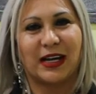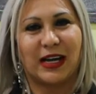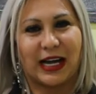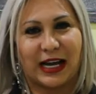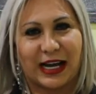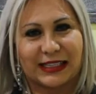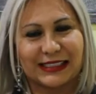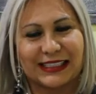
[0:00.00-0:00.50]

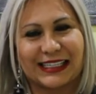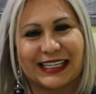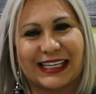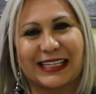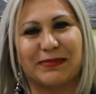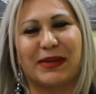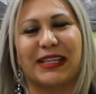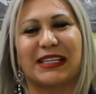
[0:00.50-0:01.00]
Así
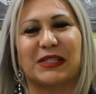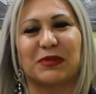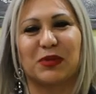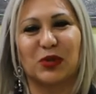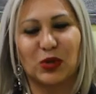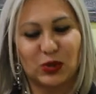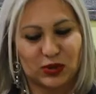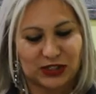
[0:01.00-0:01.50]
que me
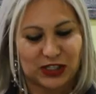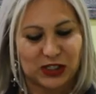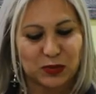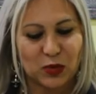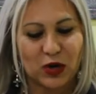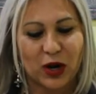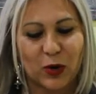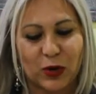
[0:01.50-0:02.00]
despido de ustedes
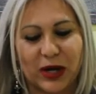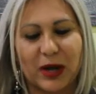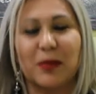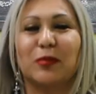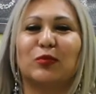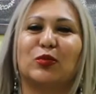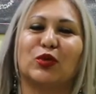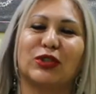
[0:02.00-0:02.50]
por ahora.
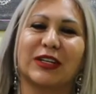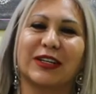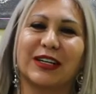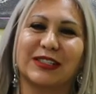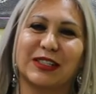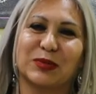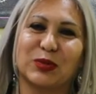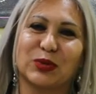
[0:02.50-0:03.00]
Muchas
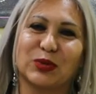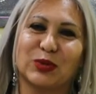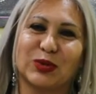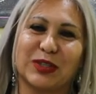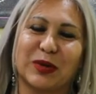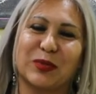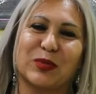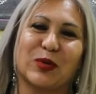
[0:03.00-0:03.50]
gracias por su
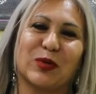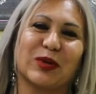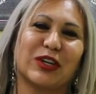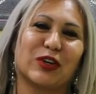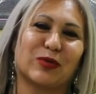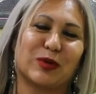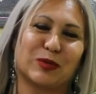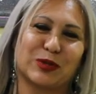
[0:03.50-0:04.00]
tiempo
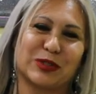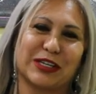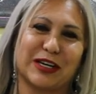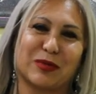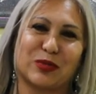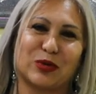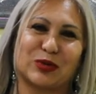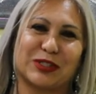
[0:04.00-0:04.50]
y nos vemos en
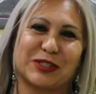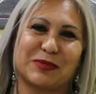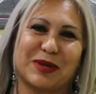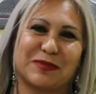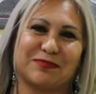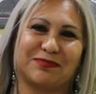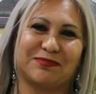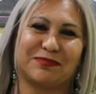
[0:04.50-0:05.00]
la próxima.